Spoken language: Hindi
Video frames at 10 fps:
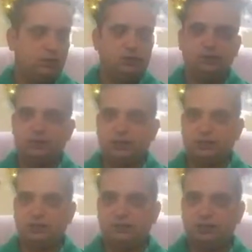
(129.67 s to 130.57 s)
जब हम सात
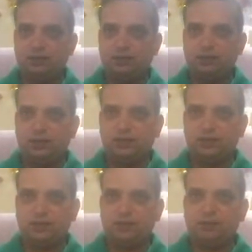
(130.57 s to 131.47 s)
सिंबल लग
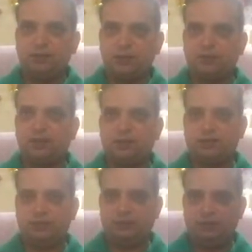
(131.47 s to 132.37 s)
जाते हैं मिक्सअप
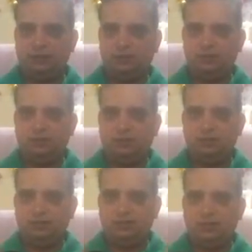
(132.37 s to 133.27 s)
करते हैं
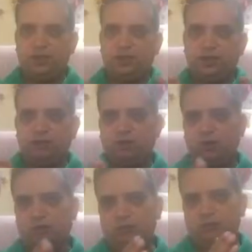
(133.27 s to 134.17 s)
टीचर
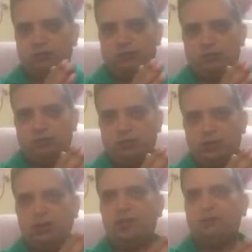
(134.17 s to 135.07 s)
और
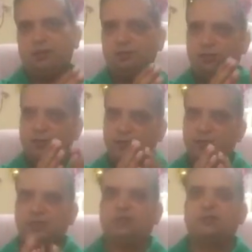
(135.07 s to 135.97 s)
हीलिंग में हम अपने
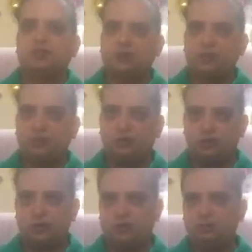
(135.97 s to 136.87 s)
हिसाब से करते हैं कौन
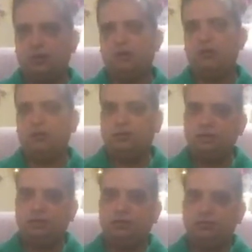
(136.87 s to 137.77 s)
सा सिंबल
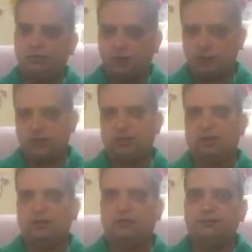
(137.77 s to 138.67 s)
मिक्स करना
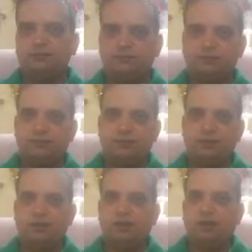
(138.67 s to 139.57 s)
है
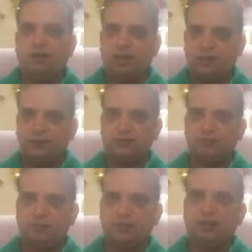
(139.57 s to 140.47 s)
आठवें
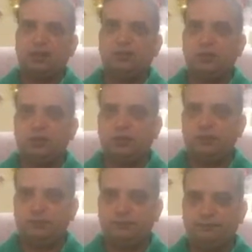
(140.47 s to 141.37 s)
सिंबल का काम होता है
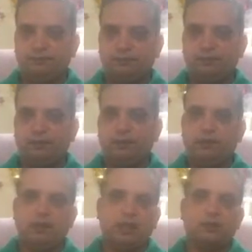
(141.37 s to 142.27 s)

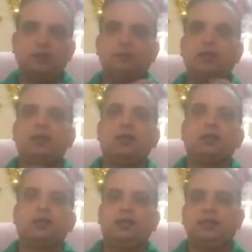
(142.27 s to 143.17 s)
आठवा सिंबल यहाँ
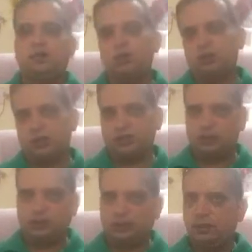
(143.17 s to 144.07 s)
से लेके रूट चक्रा
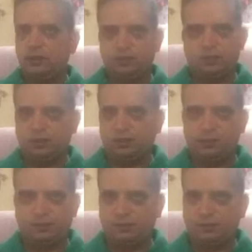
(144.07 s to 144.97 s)
तक क्रिएट होता है
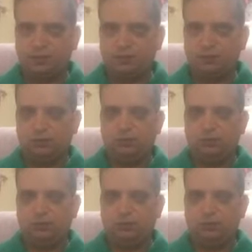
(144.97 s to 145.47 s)
सबसे पहले तो।